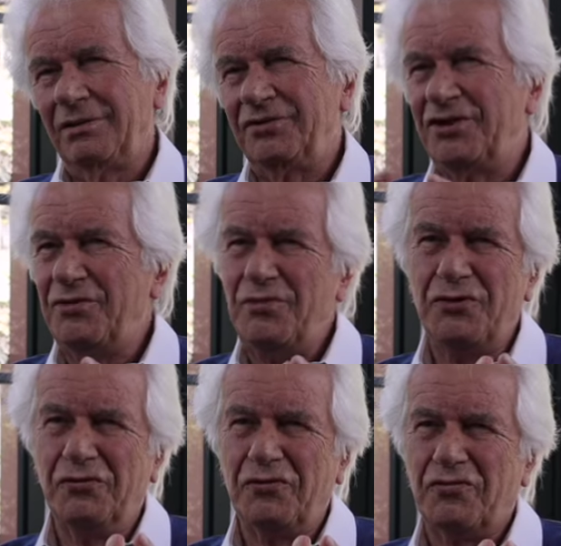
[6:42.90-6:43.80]

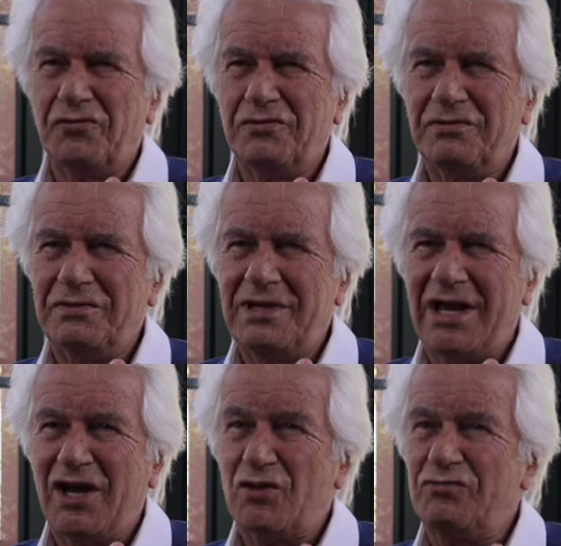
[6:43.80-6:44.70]
Demiurgo
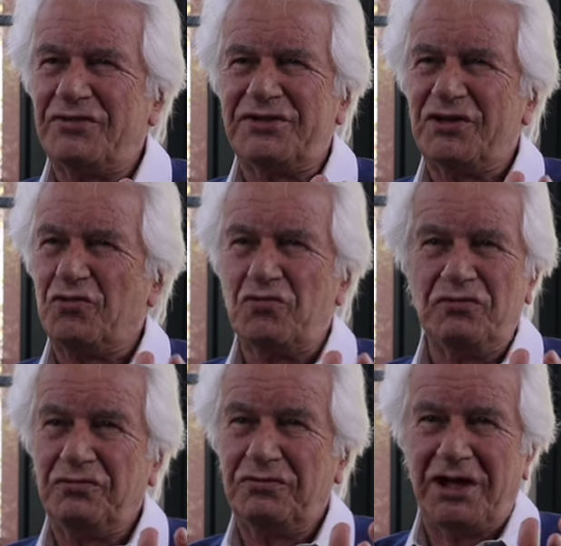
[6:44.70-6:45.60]
era um
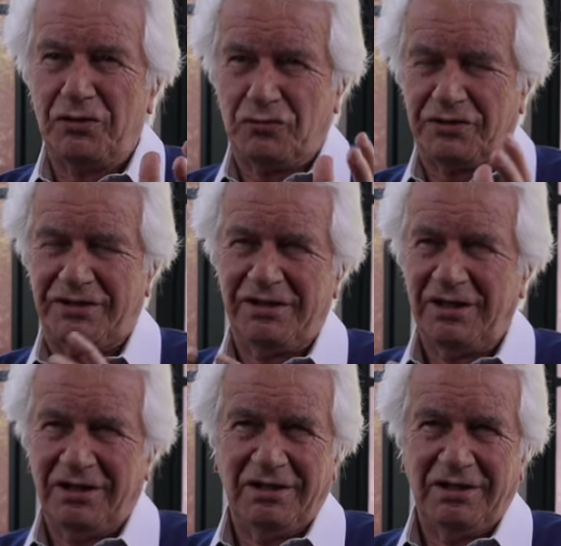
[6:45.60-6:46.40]
segundo Deus.